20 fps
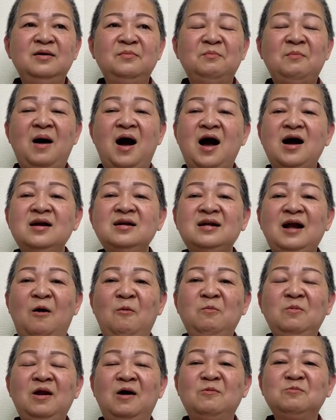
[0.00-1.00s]
mở
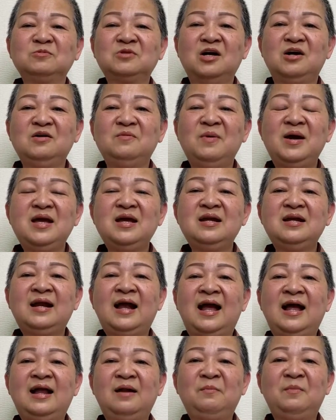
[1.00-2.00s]
rộng lòng từ bi
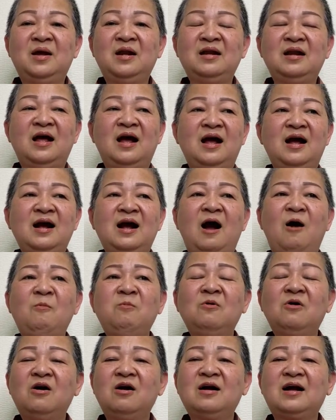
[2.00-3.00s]
ra mình hả
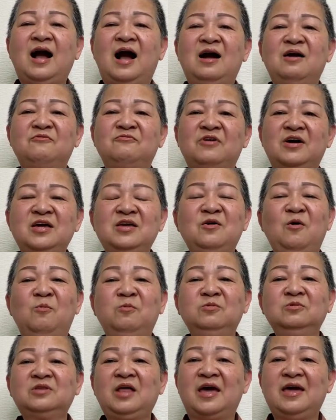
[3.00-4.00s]
không có cần phải
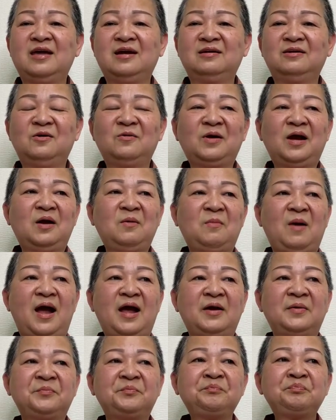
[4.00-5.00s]
dụng tiền đâu các
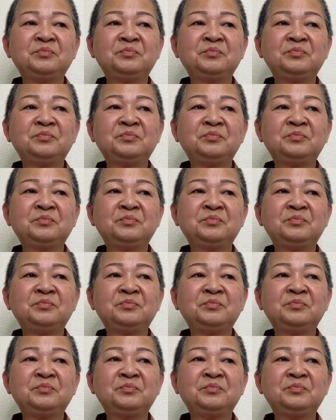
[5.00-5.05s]
bạn